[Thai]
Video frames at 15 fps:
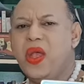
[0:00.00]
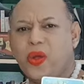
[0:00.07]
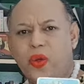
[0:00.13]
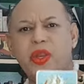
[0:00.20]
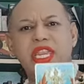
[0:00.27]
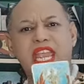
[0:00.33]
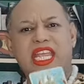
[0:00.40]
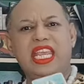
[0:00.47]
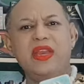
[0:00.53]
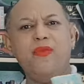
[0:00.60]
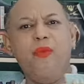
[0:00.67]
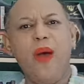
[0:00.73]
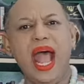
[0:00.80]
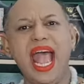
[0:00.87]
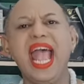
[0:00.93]
คุณอย่าคิด
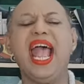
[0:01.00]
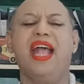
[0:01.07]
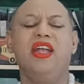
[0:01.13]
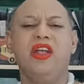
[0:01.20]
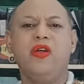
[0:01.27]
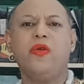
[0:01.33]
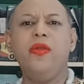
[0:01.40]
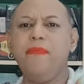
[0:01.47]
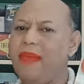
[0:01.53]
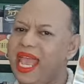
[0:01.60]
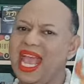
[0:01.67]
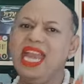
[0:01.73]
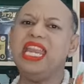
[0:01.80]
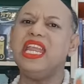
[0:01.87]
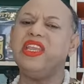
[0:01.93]
ว่าคุณแม่
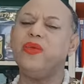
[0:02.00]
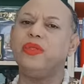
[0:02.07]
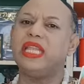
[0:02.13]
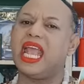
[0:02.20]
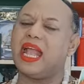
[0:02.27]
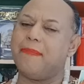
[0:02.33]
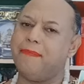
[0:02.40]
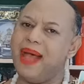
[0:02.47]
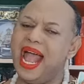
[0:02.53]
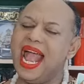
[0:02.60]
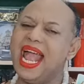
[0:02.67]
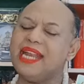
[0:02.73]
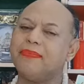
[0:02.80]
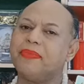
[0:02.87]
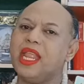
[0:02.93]
เนี่ยอยู่แต่กับบ้าน